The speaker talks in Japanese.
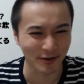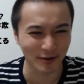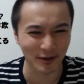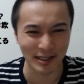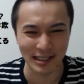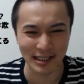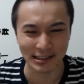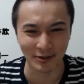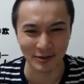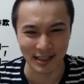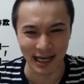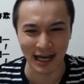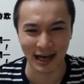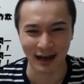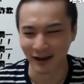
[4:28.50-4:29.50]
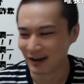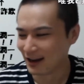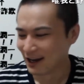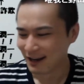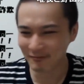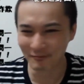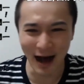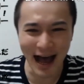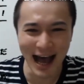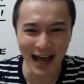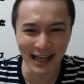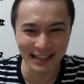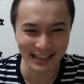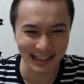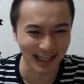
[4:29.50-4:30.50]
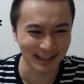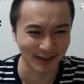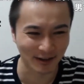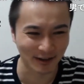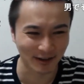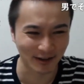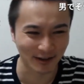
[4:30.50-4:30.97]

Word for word: こと言いそうじゃん。ないじゃん、